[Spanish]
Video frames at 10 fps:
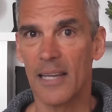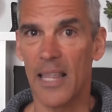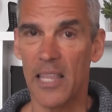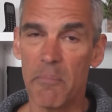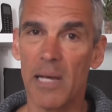
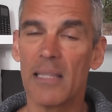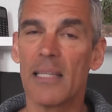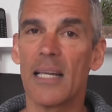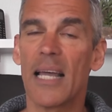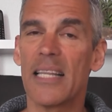a
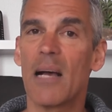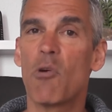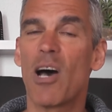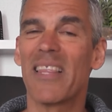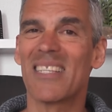desmantelar,
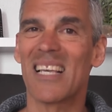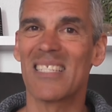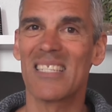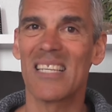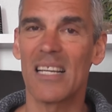digamos, a
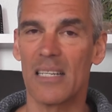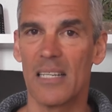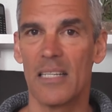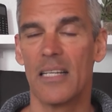deshacer